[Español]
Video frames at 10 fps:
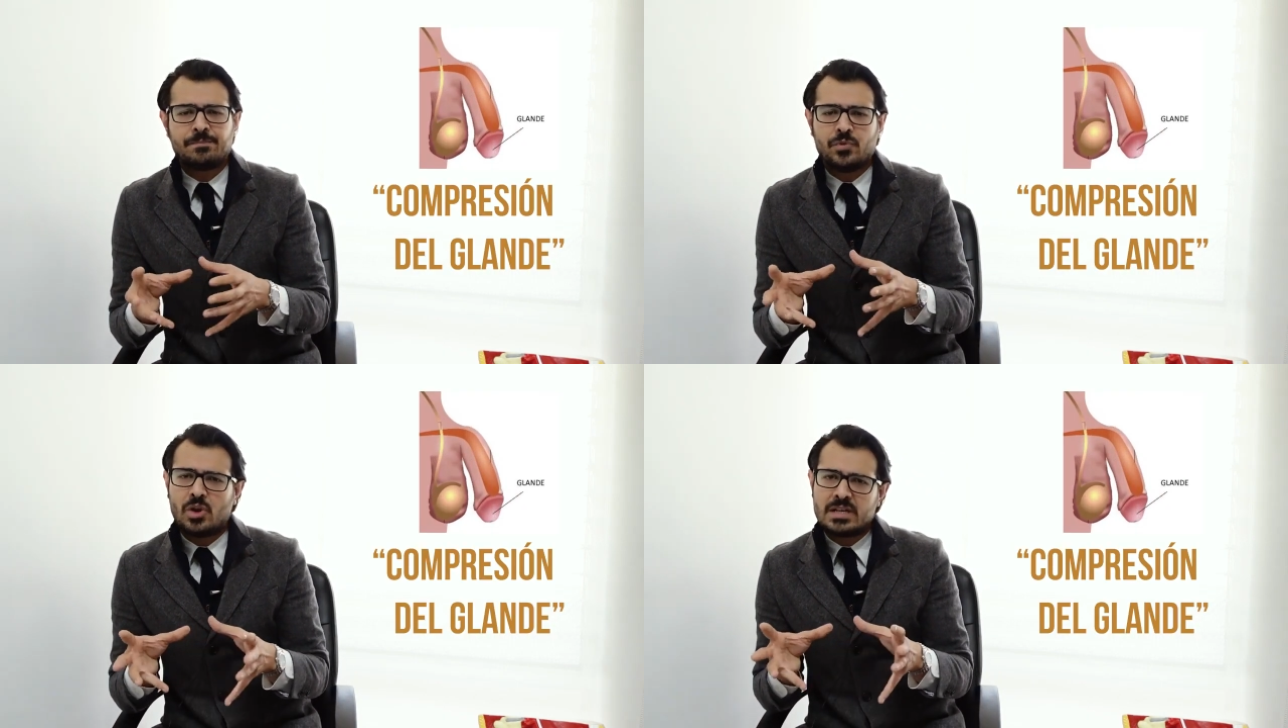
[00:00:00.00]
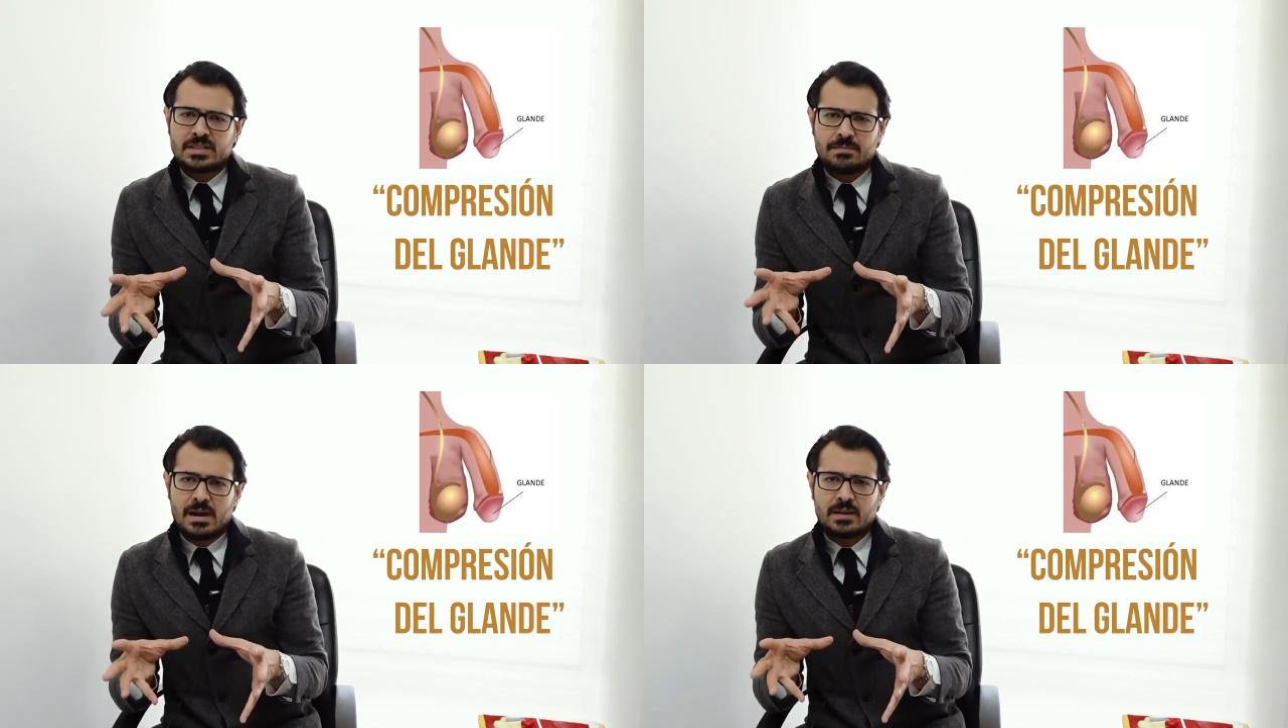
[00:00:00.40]
No
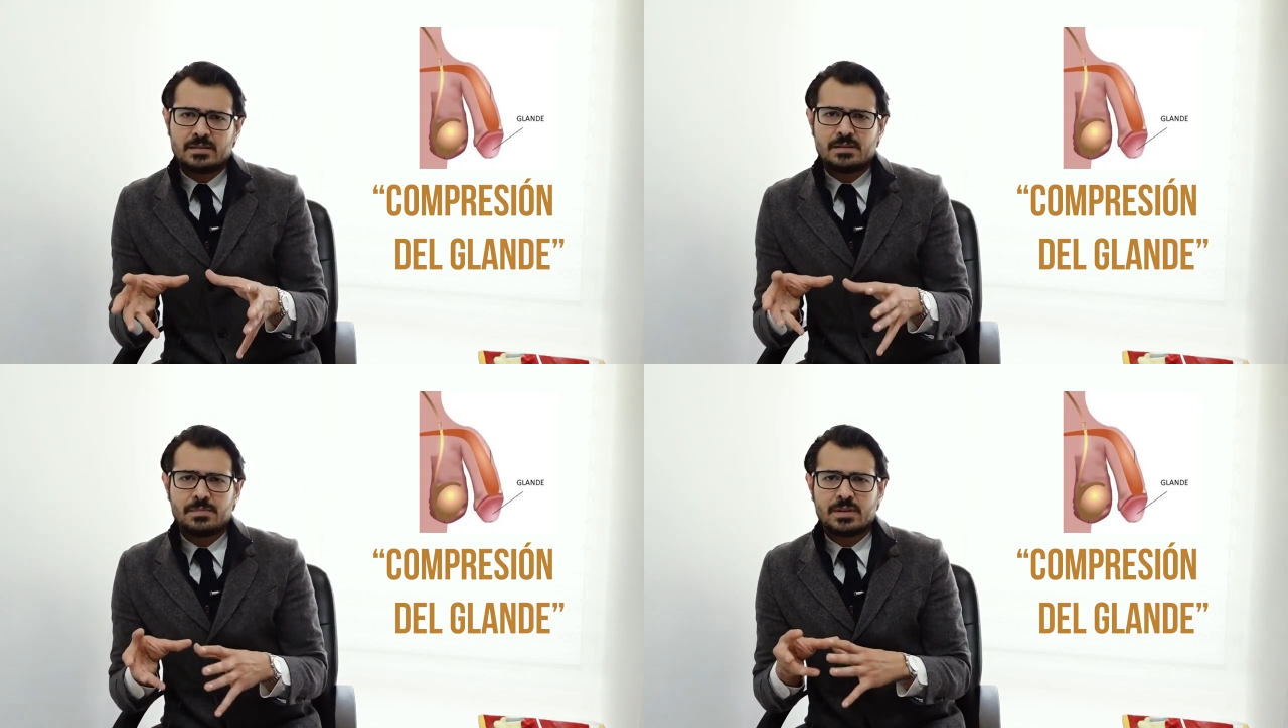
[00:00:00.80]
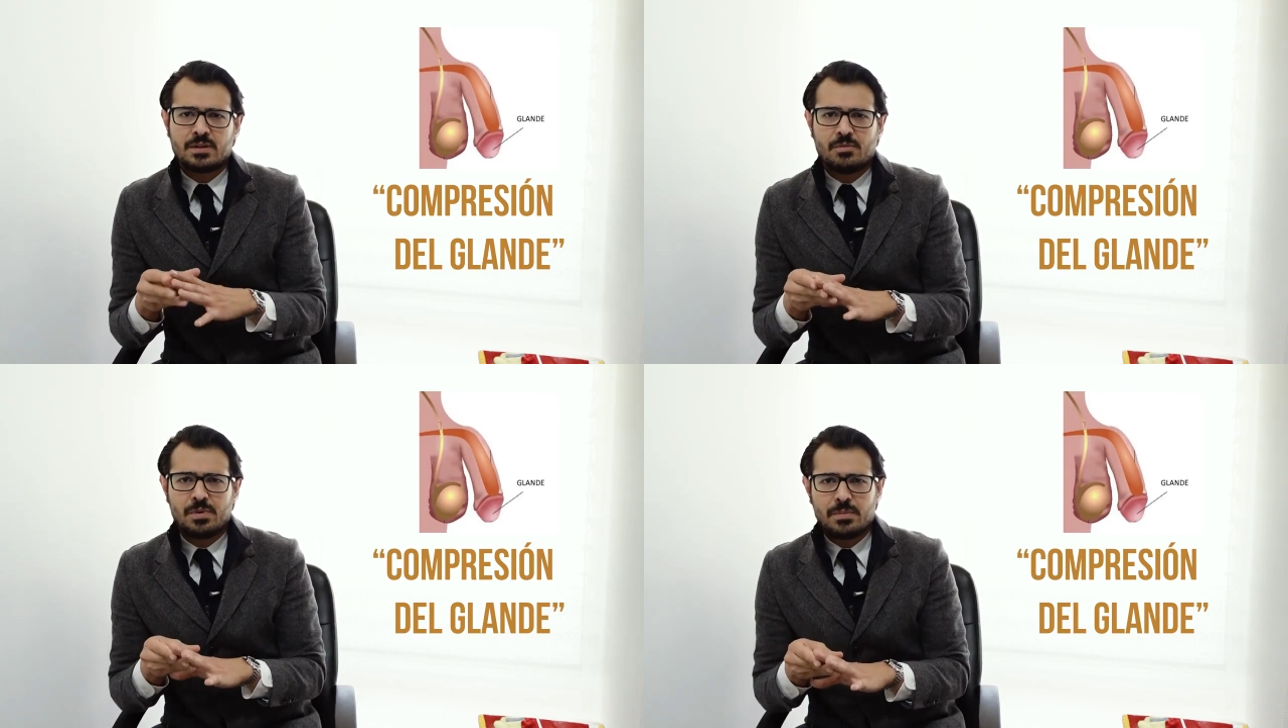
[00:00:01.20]
lastimarte,
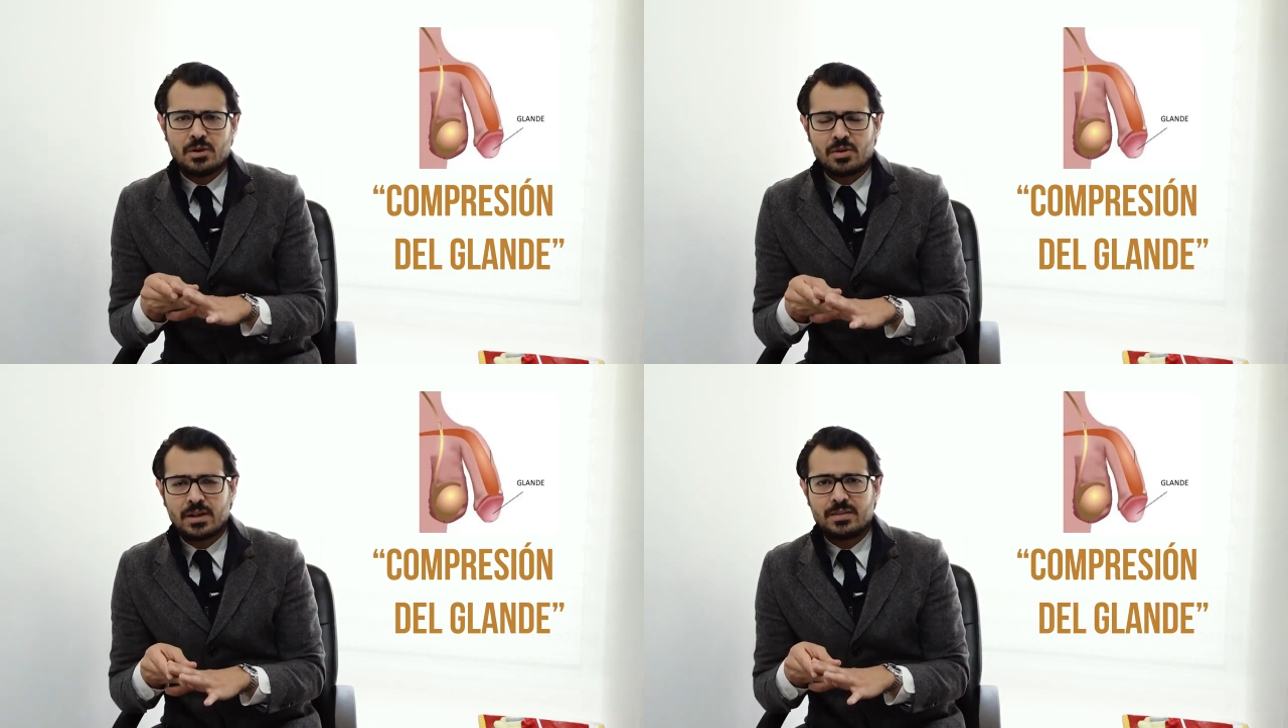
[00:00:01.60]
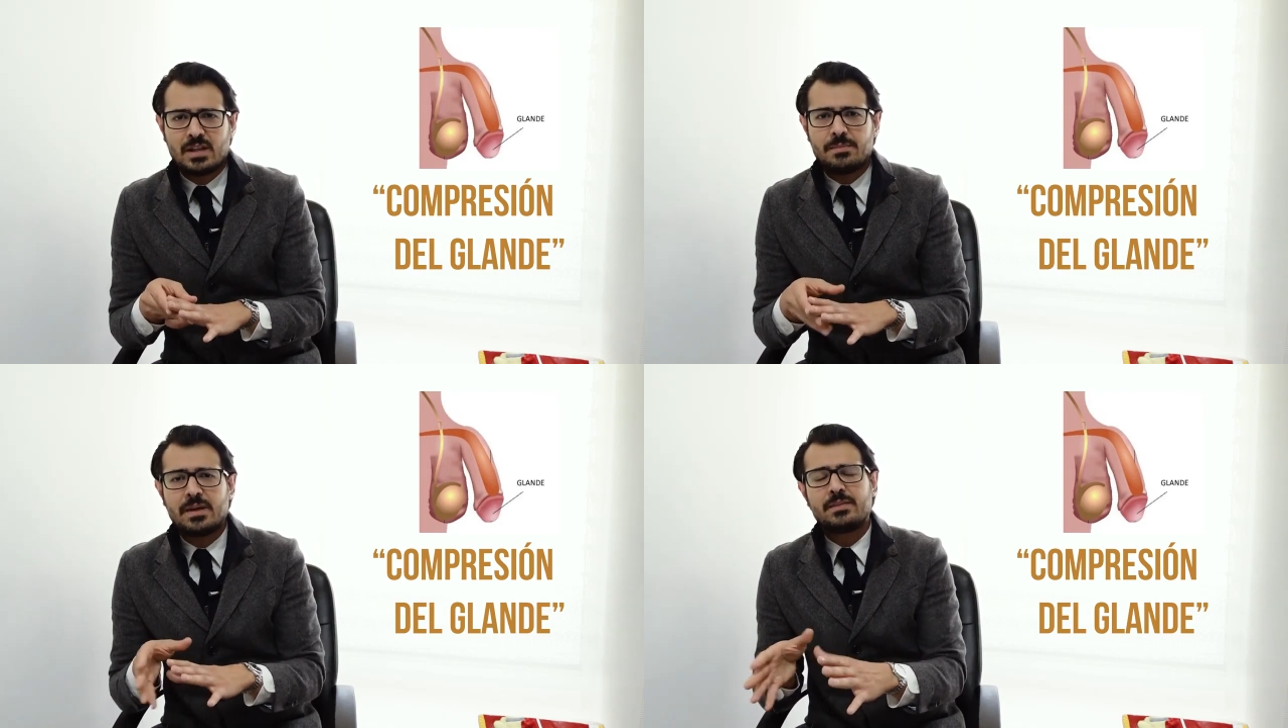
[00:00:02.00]
simplemente comprimirlo
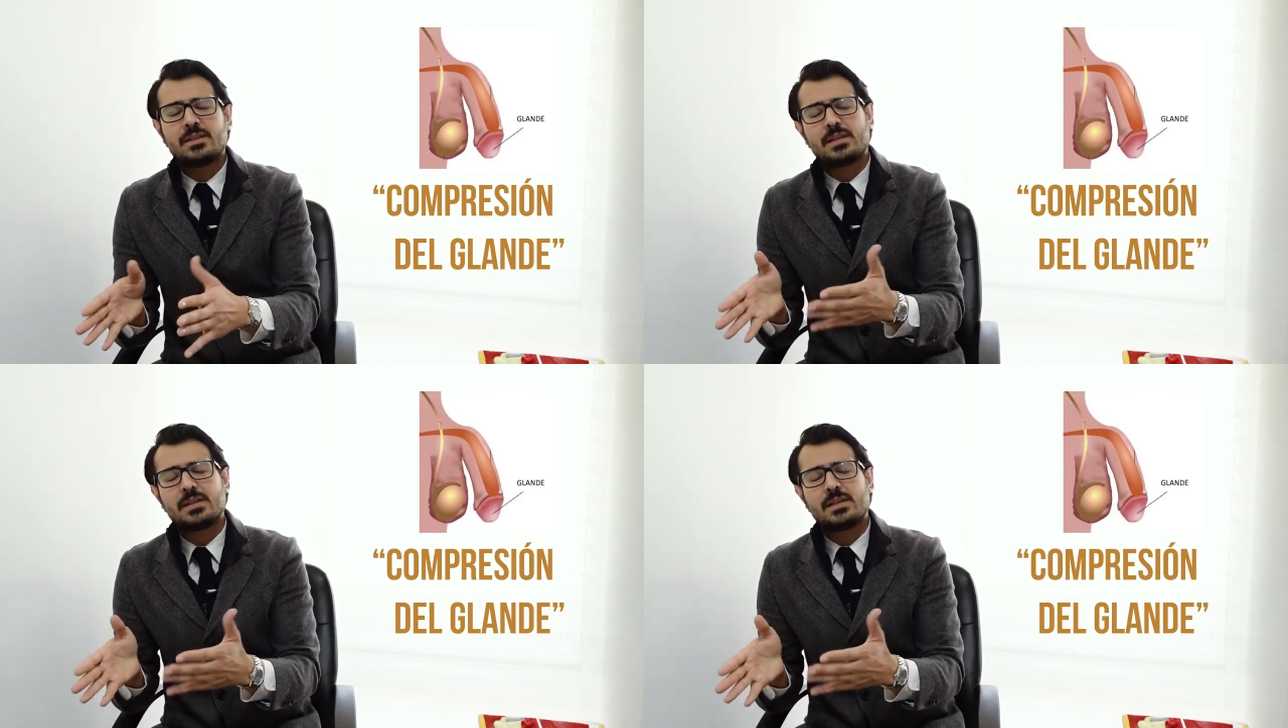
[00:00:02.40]
gentilmente.